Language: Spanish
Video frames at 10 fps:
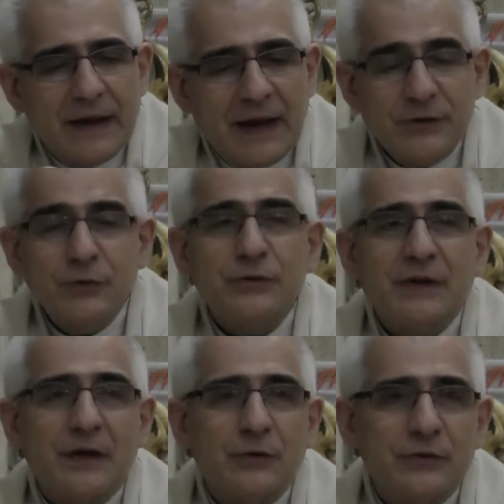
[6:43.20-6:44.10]
hay
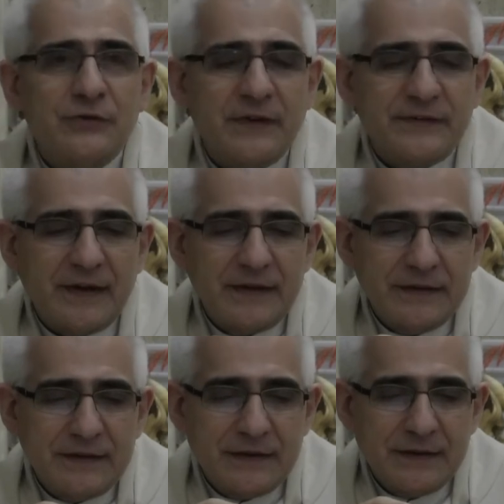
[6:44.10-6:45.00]
otras cosas,
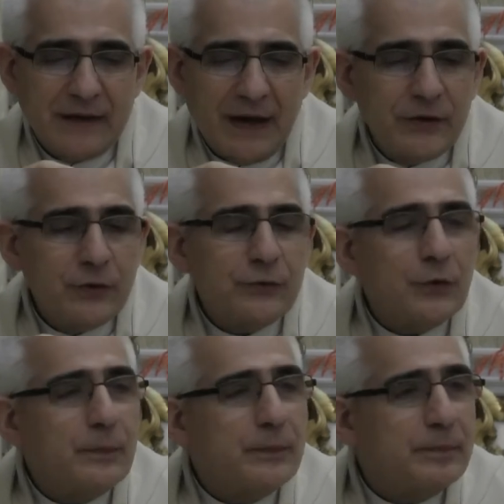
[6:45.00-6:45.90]
hay, hay
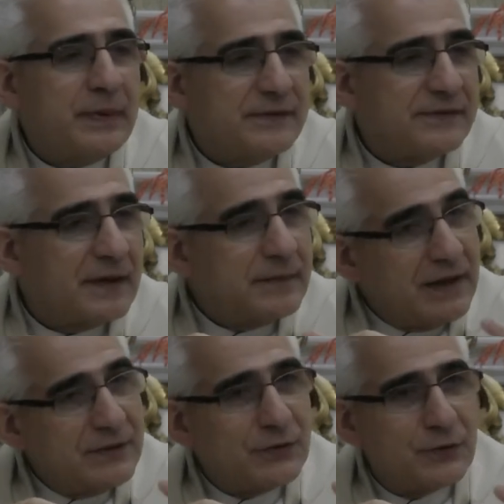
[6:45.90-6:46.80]
otros
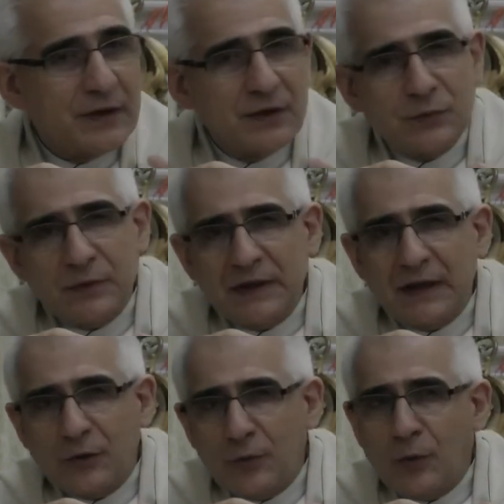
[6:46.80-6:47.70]
pensamientos que en un
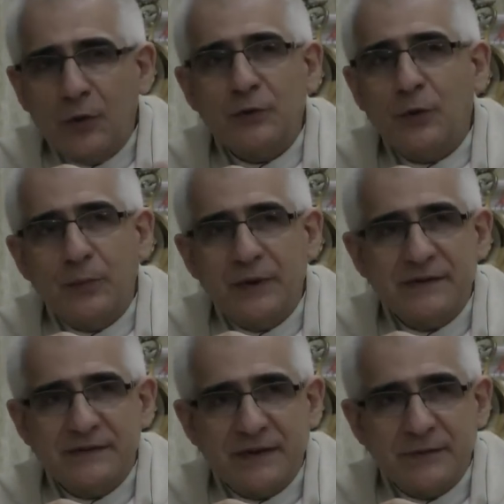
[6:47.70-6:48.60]
día como hoy nos
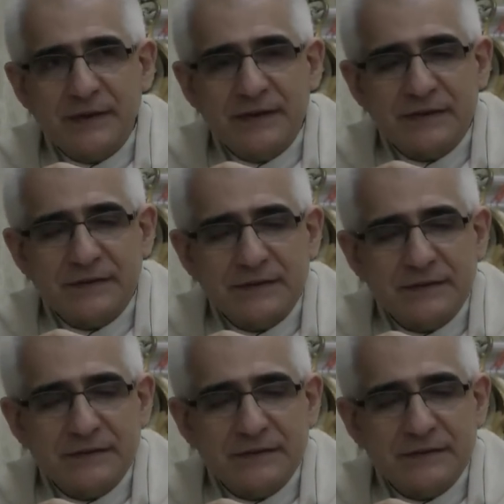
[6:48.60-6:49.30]
pueden servir.